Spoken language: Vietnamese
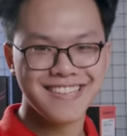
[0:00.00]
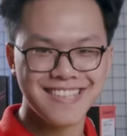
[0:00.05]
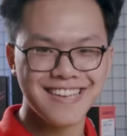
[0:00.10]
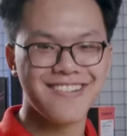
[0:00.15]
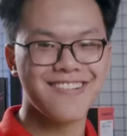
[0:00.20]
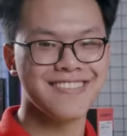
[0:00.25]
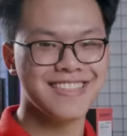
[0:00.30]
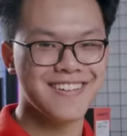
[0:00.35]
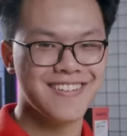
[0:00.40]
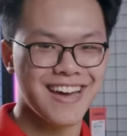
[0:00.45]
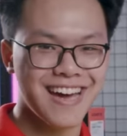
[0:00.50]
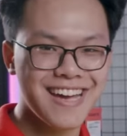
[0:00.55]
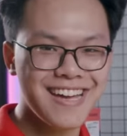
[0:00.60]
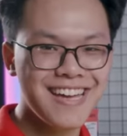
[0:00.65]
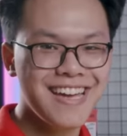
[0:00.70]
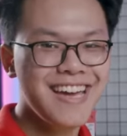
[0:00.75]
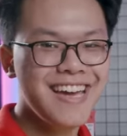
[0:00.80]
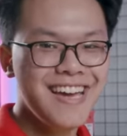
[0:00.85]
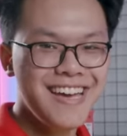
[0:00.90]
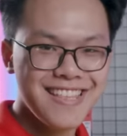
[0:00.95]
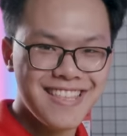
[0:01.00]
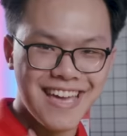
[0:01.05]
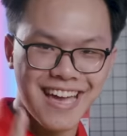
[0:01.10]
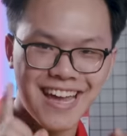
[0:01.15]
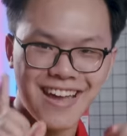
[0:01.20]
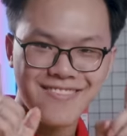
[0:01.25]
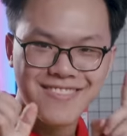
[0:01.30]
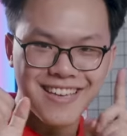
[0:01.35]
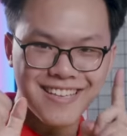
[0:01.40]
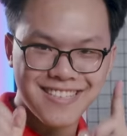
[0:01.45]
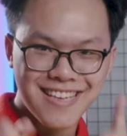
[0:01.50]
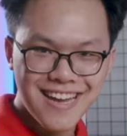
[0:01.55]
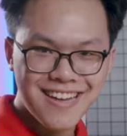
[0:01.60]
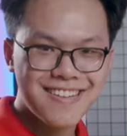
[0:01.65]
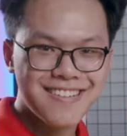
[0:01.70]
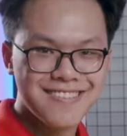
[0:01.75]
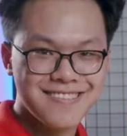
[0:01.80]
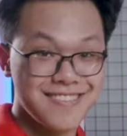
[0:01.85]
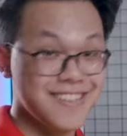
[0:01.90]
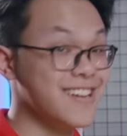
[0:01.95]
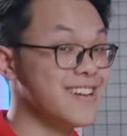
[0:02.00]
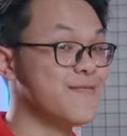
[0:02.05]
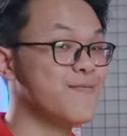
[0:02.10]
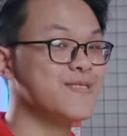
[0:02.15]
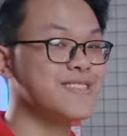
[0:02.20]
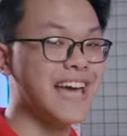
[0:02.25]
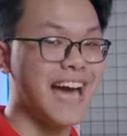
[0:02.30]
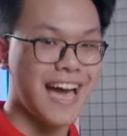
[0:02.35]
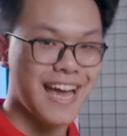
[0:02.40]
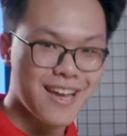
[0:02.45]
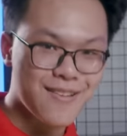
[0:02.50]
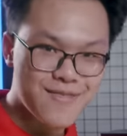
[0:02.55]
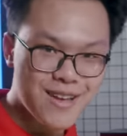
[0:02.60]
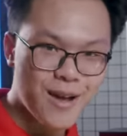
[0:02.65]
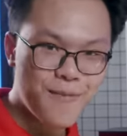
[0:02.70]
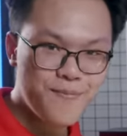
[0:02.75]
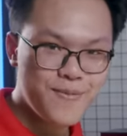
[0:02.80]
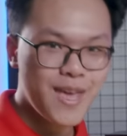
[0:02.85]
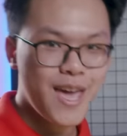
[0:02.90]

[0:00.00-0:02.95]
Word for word: tính tính khoảng tầm đấy thì anh em có thể check dưới link mô tả anh em nhé